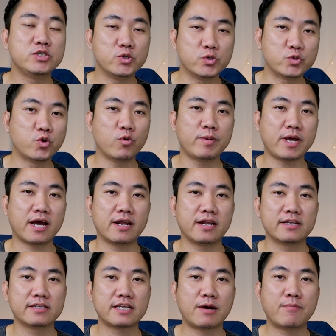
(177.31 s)
YouTube เนี่ย
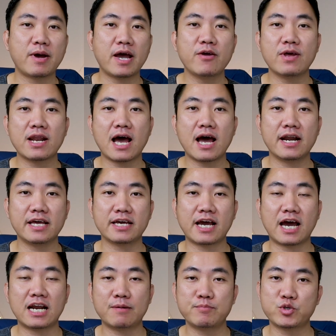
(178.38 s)
ทำให้เวลาใน
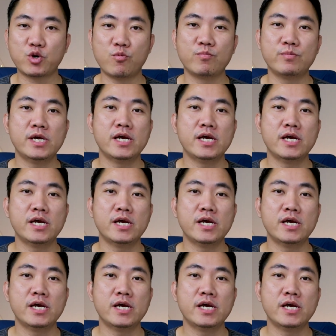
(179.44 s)
การรับชม